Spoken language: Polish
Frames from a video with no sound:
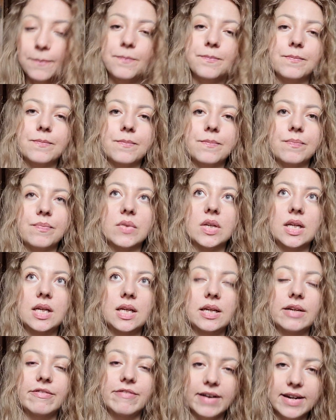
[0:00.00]
Mm,
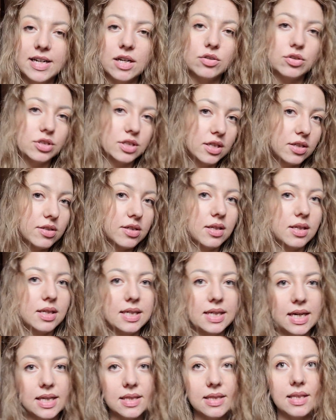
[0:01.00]
I fajna, trzymająca,
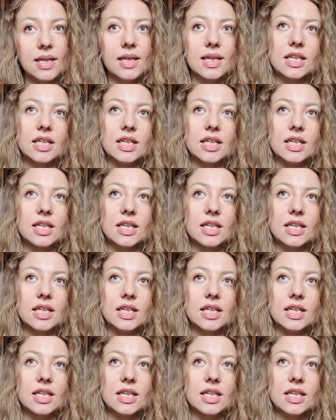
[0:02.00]
delikatna,